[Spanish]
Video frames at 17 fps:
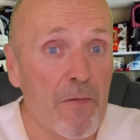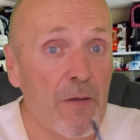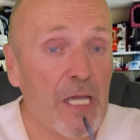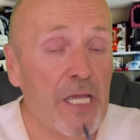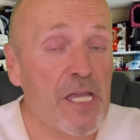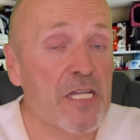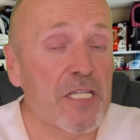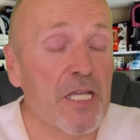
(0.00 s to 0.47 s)

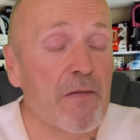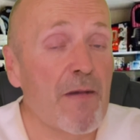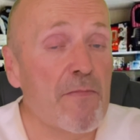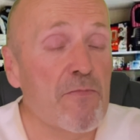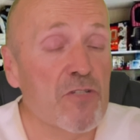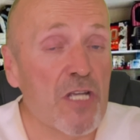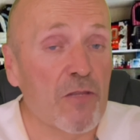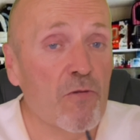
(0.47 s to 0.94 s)
Y es que
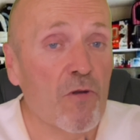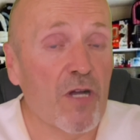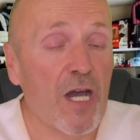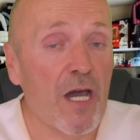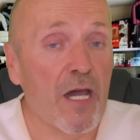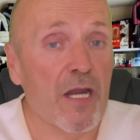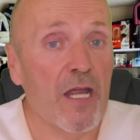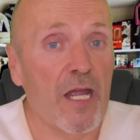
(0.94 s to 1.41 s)
vamos a
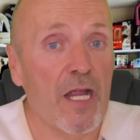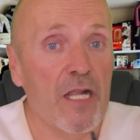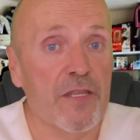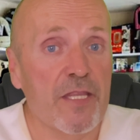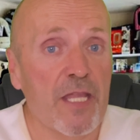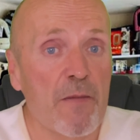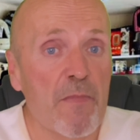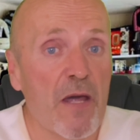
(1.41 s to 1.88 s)
tocar
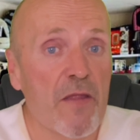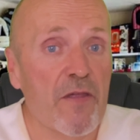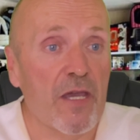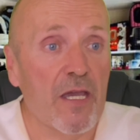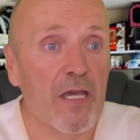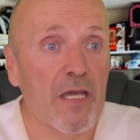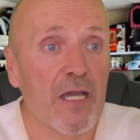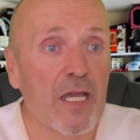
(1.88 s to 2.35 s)
el tema
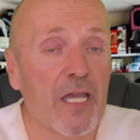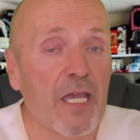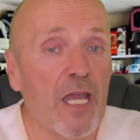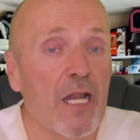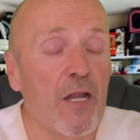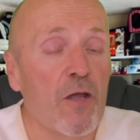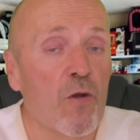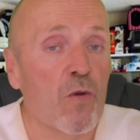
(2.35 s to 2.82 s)
de
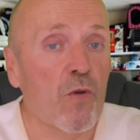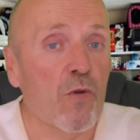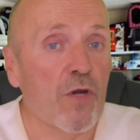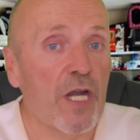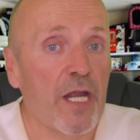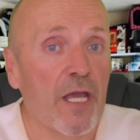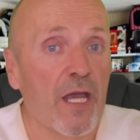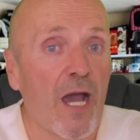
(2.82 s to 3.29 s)
qué le
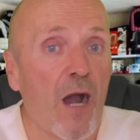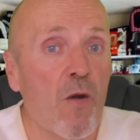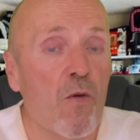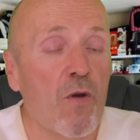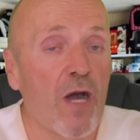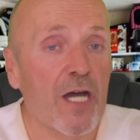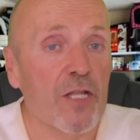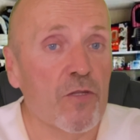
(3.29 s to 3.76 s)
ocurre a
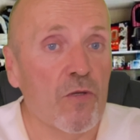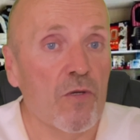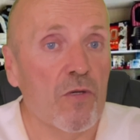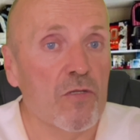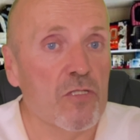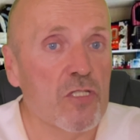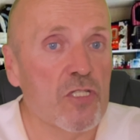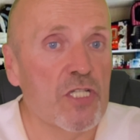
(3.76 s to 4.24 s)
un
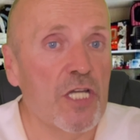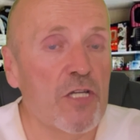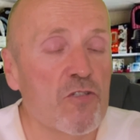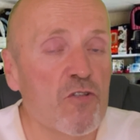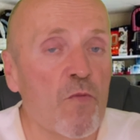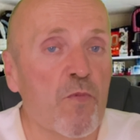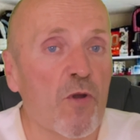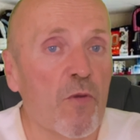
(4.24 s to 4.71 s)
gato si
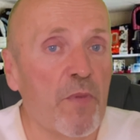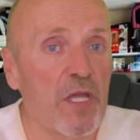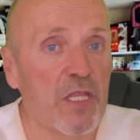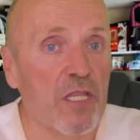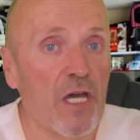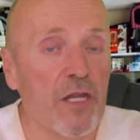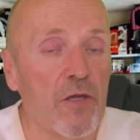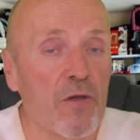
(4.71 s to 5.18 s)
su
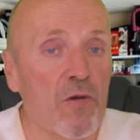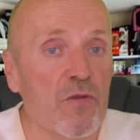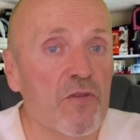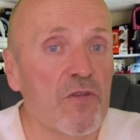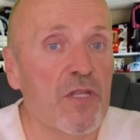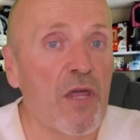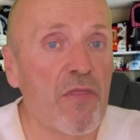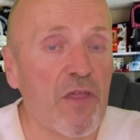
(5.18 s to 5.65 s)
propietario
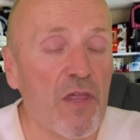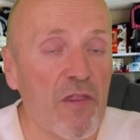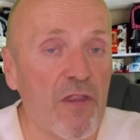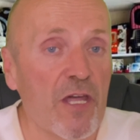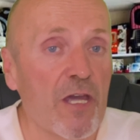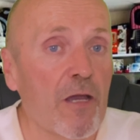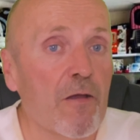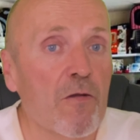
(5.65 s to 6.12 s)

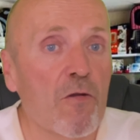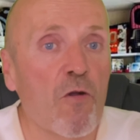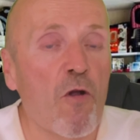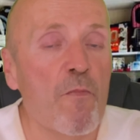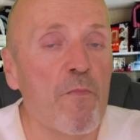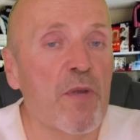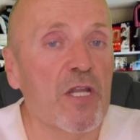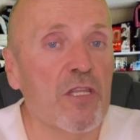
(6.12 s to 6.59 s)
decide
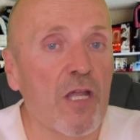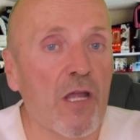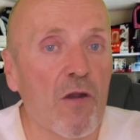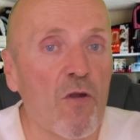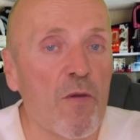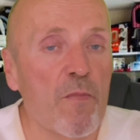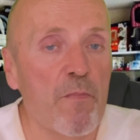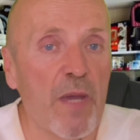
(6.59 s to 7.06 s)

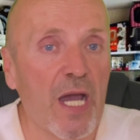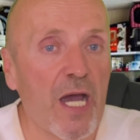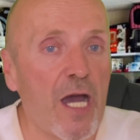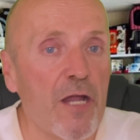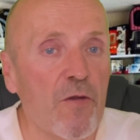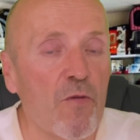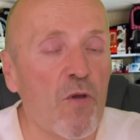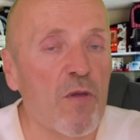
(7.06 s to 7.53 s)
convertirlo en
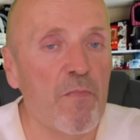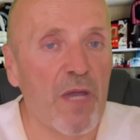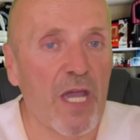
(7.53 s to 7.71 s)
vegano o en